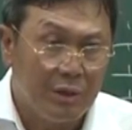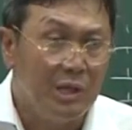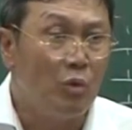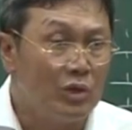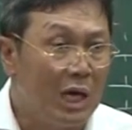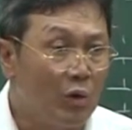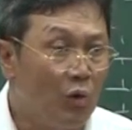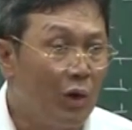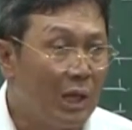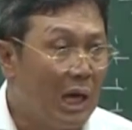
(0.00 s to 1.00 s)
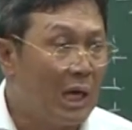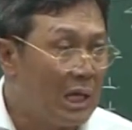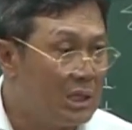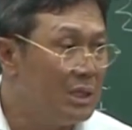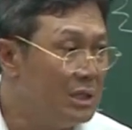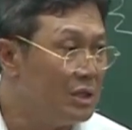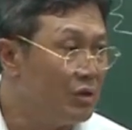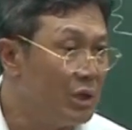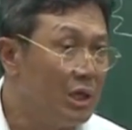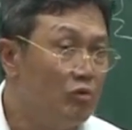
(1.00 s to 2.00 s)
기본 작용에 딱 갇혀 있는
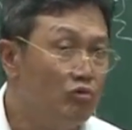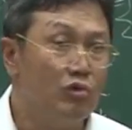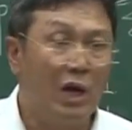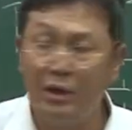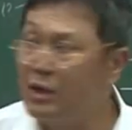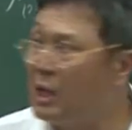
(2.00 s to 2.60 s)
거예요. 운한을